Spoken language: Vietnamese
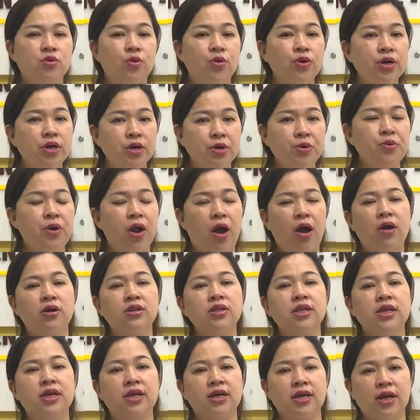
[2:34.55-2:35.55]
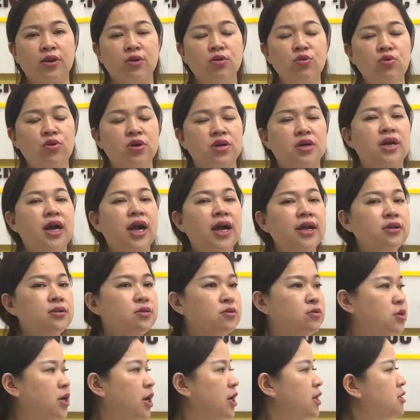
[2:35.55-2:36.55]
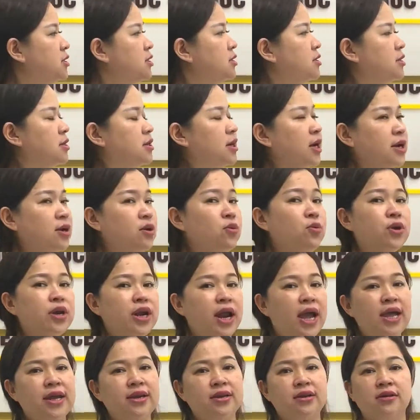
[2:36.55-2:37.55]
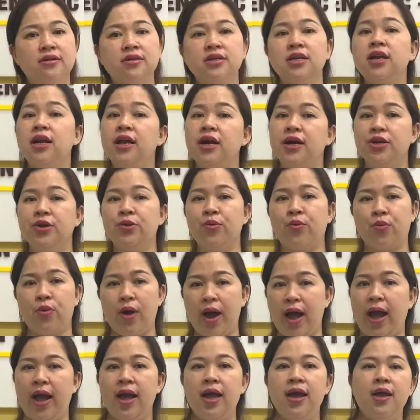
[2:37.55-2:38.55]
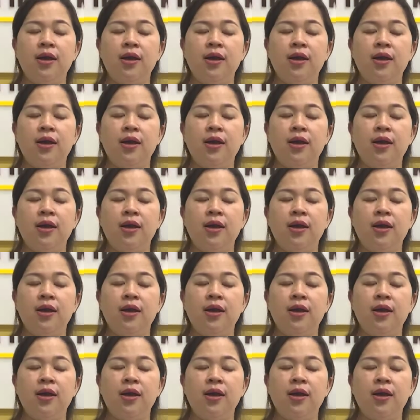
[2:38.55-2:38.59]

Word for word: tối ưu nó thì cái nguồn khách đến từ cái nguồn này nó rất là hiệu quả